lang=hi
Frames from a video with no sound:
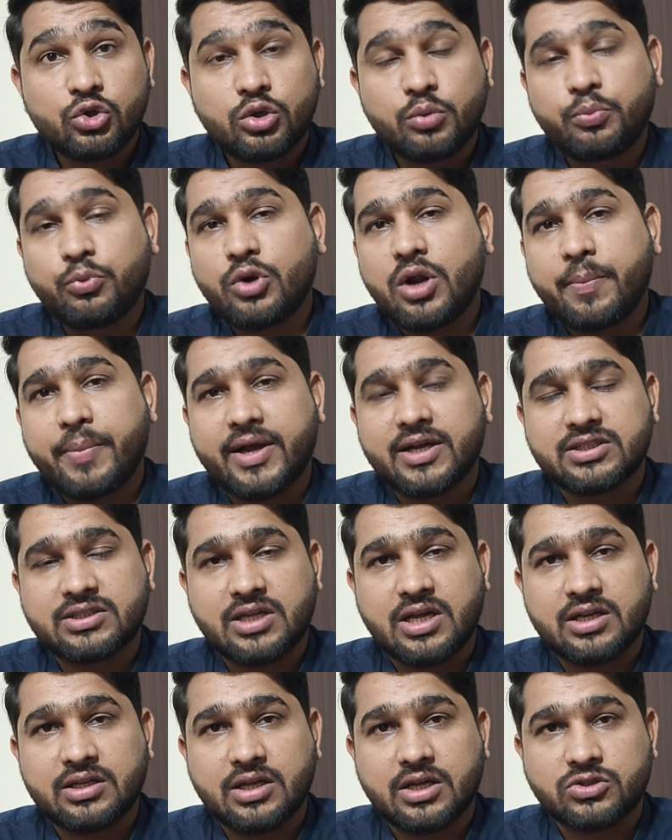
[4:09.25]
तो पूरा
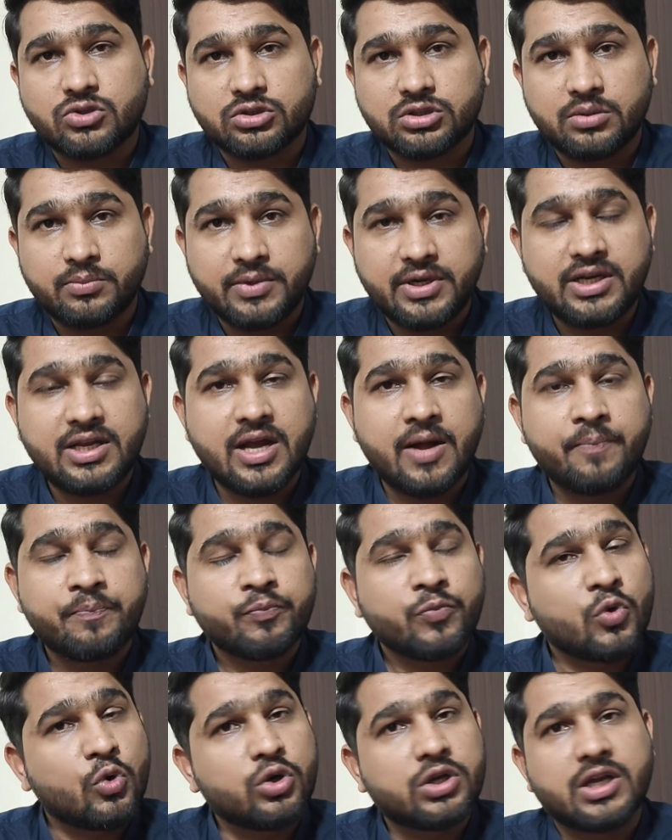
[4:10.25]
पाकिस्तान का सोशल मीडिया
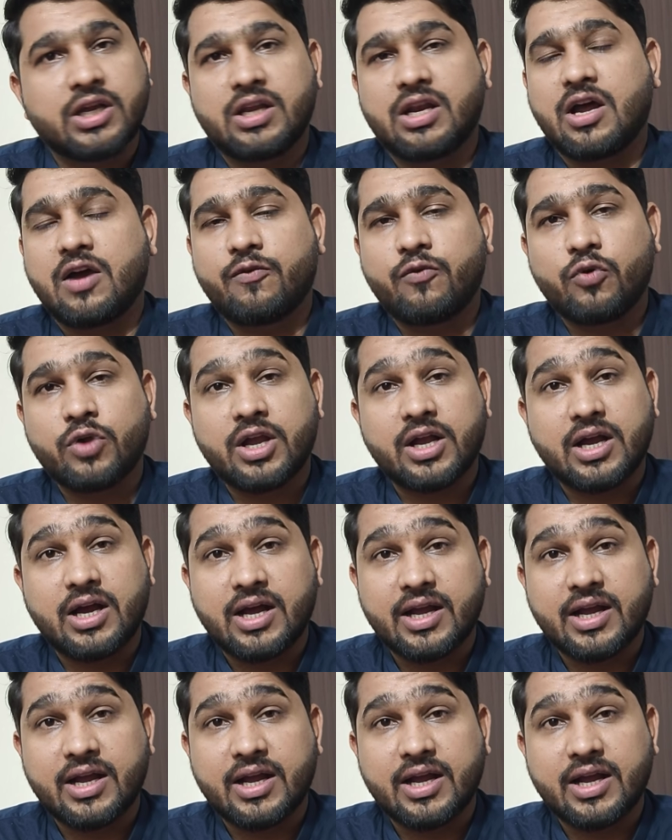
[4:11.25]
उनके खिलाफ हो गया